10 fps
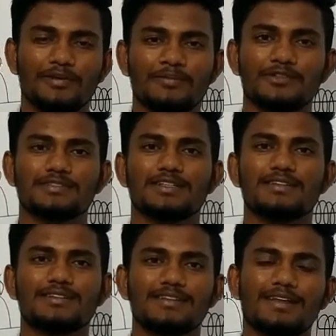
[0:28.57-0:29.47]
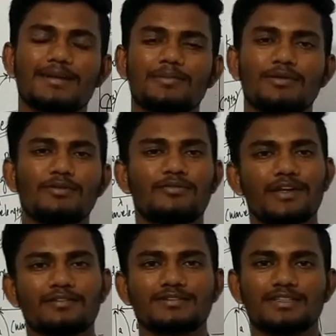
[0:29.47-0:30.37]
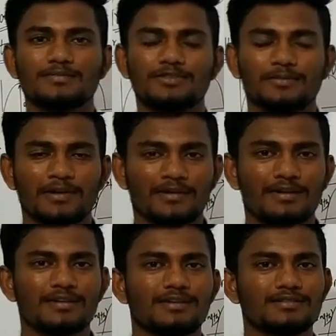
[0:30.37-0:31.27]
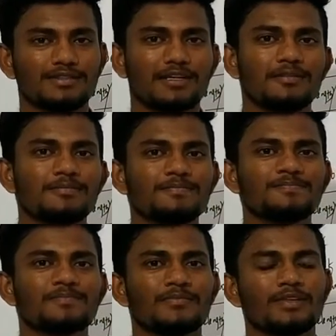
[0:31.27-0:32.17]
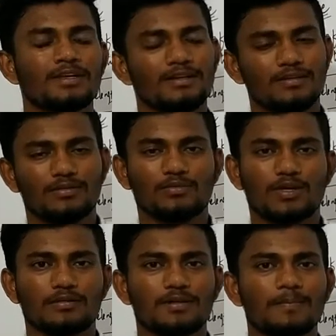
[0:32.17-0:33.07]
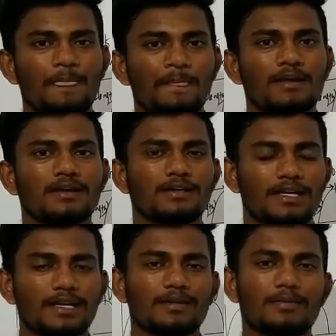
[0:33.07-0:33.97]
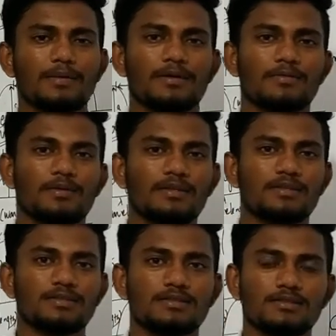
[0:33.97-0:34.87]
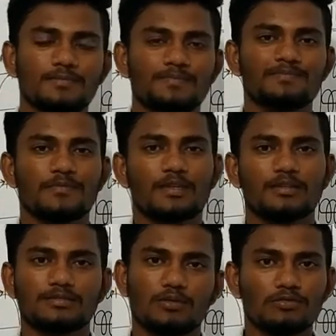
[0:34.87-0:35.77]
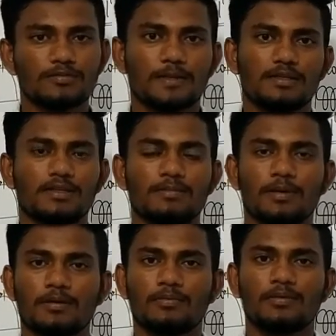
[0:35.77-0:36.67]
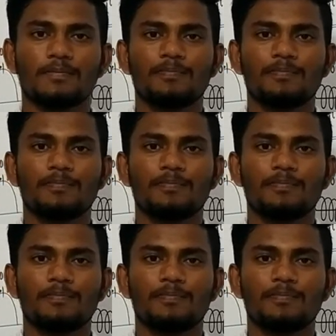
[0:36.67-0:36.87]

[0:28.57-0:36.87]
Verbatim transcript: ஓசை இது எல்லாமே லோ ஃப்ரீக்குவென்சி அப்சர்வ் பண்ணோன்னா தெரியும் வாட் எவர் இன்றைக்கி நம்ம பார்க்க போகிறது சவுண்ட்ஸ் பற்றி பார்க்க போகிறோம்